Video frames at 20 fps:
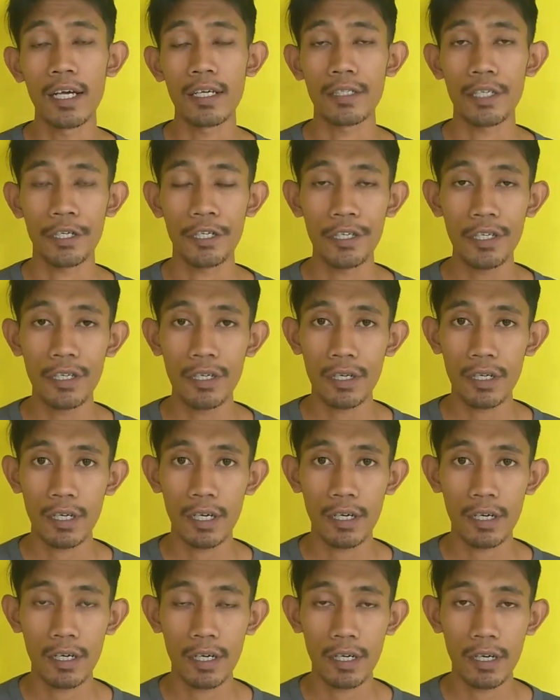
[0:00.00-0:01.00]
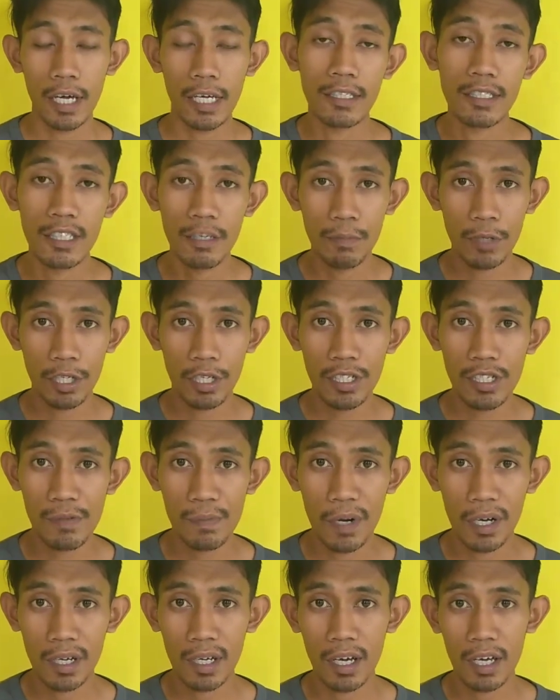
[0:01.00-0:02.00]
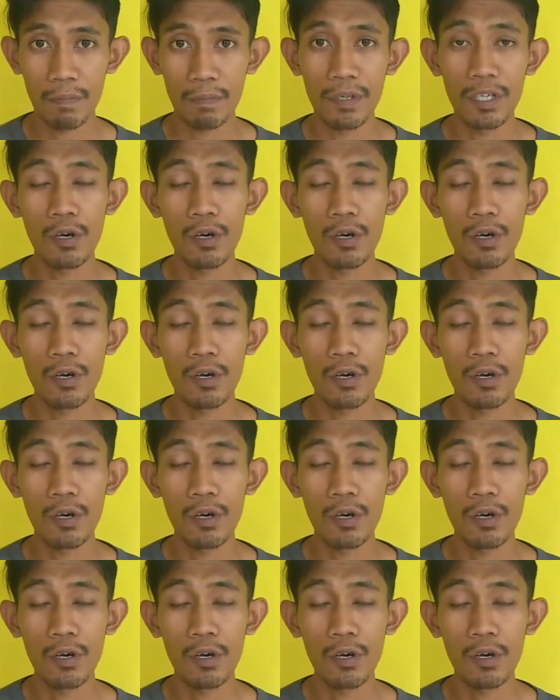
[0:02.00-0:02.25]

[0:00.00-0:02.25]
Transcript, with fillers: jadi uh, enzim ini sebagai